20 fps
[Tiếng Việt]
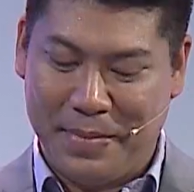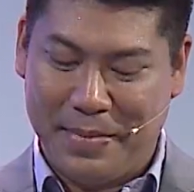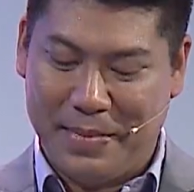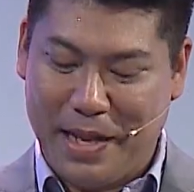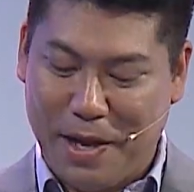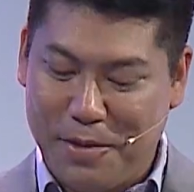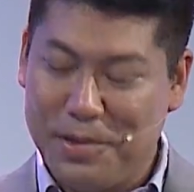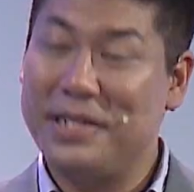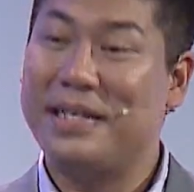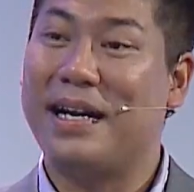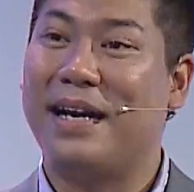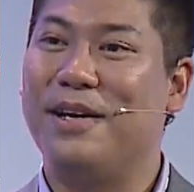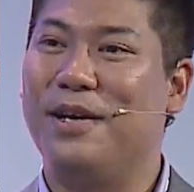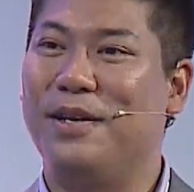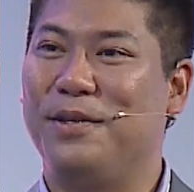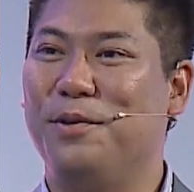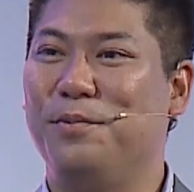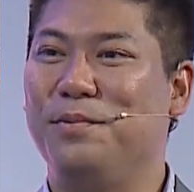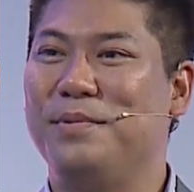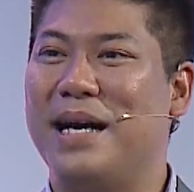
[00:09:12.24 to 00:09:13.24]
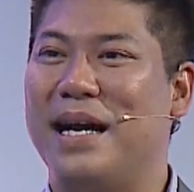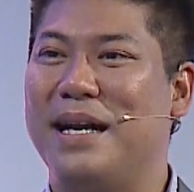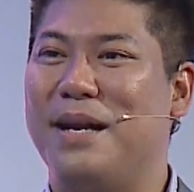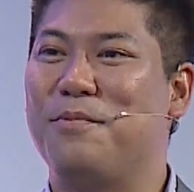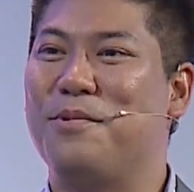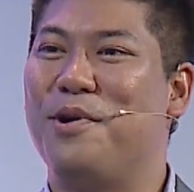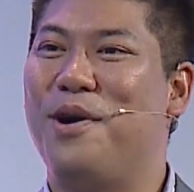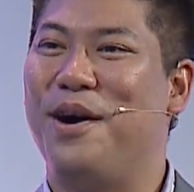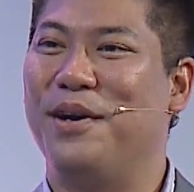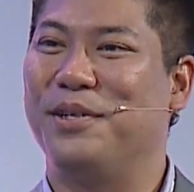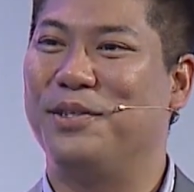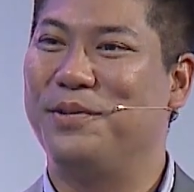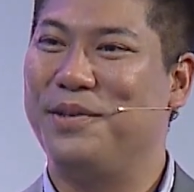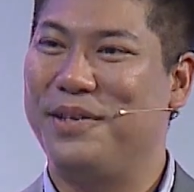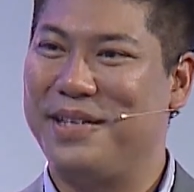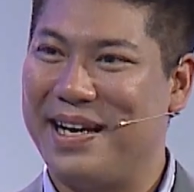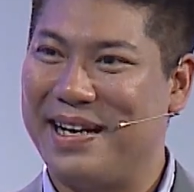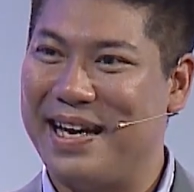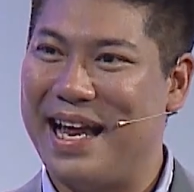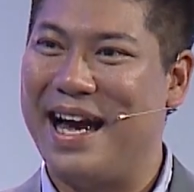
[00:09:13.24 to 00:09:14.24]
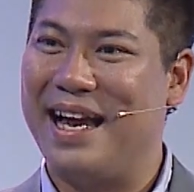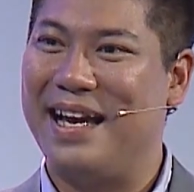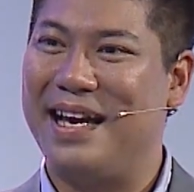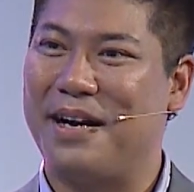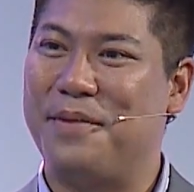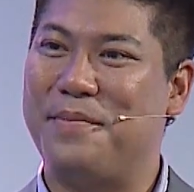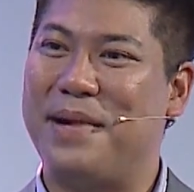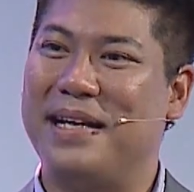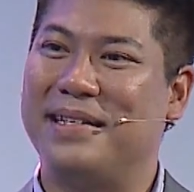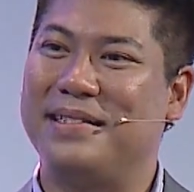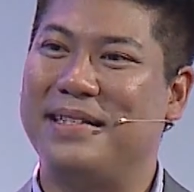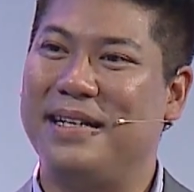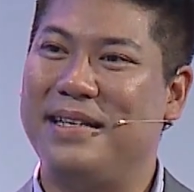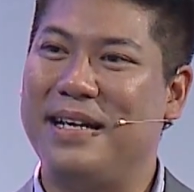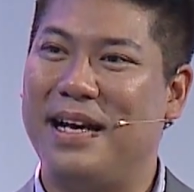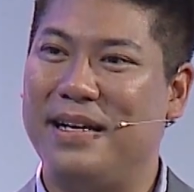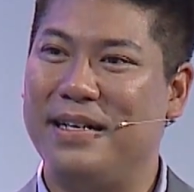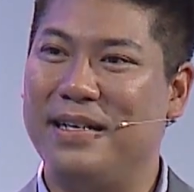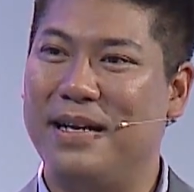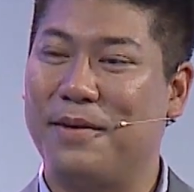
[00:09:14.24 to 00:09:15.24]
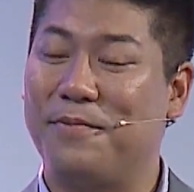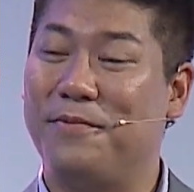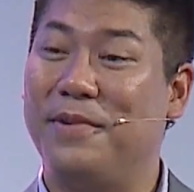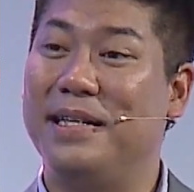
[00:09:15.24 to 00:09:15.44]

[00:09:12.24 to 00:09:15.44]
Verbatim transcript: nếu như trả lời đúng cả năm câu hỏi chúng tôi nhắc lại là các bạn sẽ nhận được